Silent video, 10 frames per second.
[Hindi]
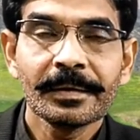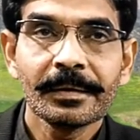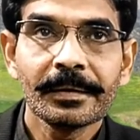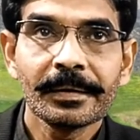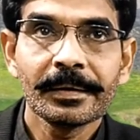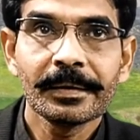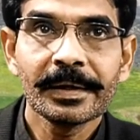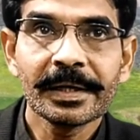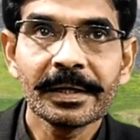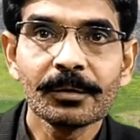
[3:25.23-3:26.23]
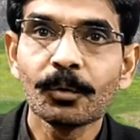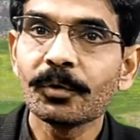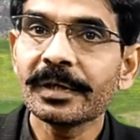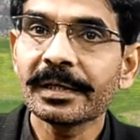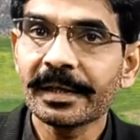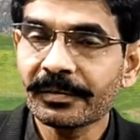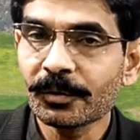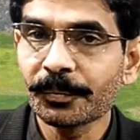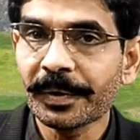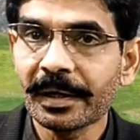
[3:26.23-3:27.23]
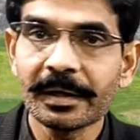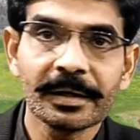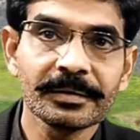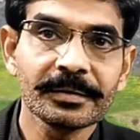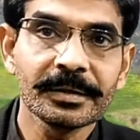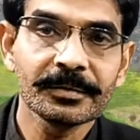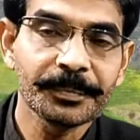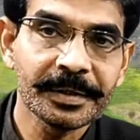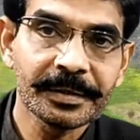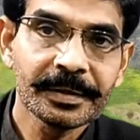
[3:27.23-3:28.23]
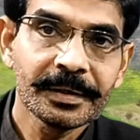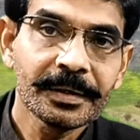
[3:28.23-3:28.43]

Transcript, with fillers: लेकिन 2010 के ऊपर आकर इस इस पर